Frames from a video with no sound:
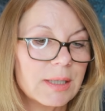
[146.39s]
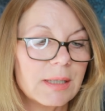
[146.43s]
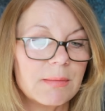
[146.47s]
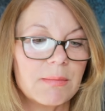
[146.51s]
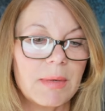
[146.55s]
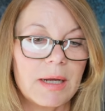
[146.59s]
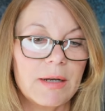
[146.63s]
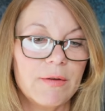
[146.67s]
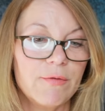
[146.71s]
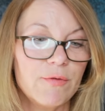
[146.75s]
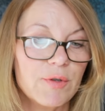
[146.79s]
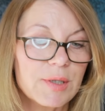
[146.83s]
den
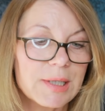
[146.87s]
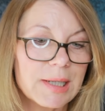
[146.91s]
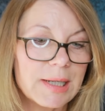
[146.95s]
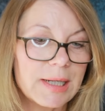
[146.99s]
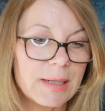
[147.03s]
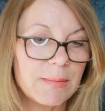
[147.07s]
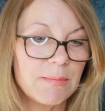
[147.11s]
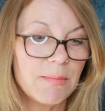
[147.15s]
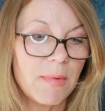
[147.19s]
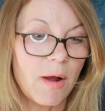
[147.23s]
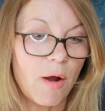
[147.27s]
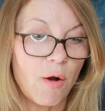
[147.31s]
Mann fürs
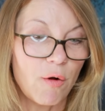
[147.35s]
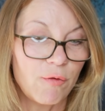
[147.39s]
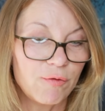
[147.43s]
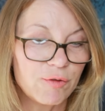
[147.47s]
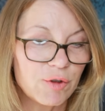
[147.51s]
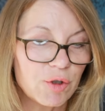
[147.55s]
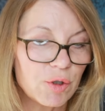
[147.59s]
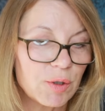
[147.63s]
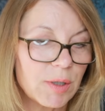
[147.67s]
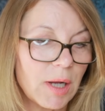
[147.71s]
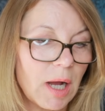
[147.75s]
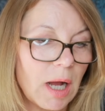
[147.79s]
Leben
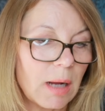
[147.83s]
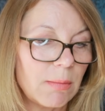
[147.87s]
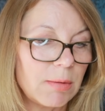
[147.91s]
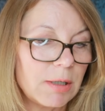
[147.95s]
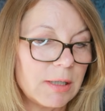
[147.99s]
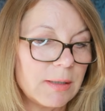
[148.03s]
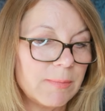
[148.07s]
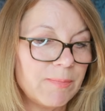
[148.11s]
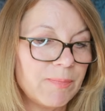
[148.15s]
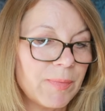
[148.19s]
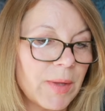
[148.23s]
aufzugabeln.